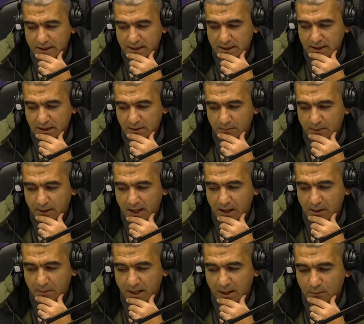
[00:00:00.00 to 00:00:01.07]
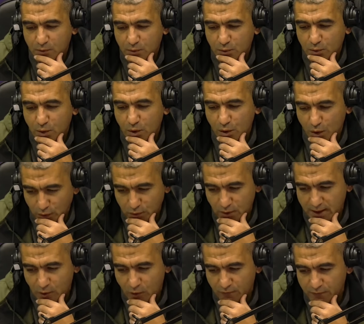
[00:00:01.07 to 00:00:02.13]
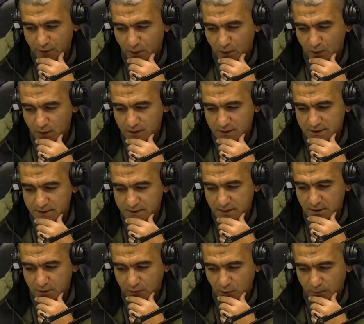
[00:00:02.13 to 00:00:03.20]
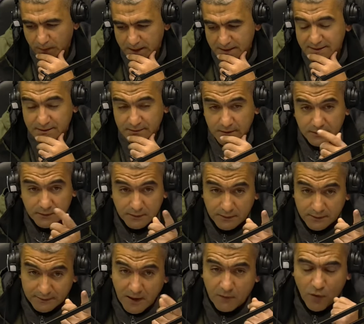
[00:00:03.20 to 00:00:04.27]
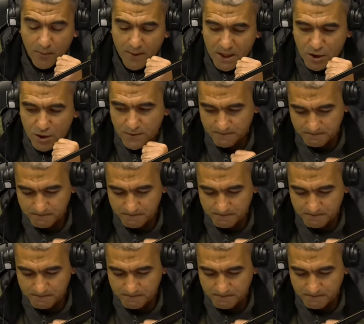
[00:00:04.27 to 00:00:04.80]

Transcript: équipes à Malabdou lors de la conférence de presse euh, d'avant-match.